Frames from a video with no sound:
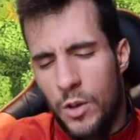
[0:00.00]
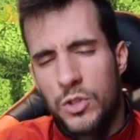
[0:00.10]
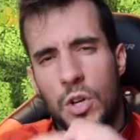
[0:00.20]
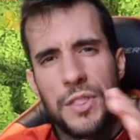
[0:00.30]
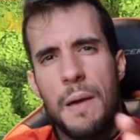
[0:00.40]

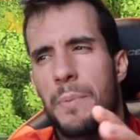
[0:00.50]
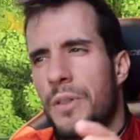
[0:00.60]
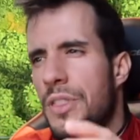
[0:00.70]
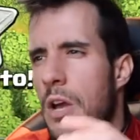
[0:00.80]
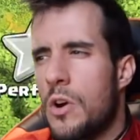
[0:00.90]
Otro
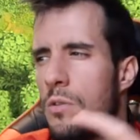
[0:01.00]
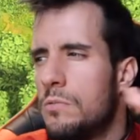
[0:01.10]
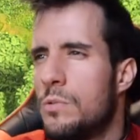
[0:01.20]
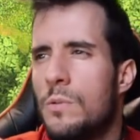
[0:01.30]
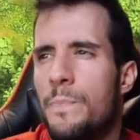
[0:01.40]
100% con
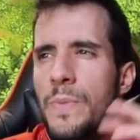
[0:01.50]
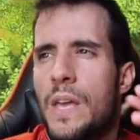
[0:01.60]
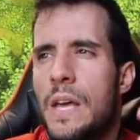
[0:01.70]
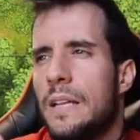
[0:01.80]
un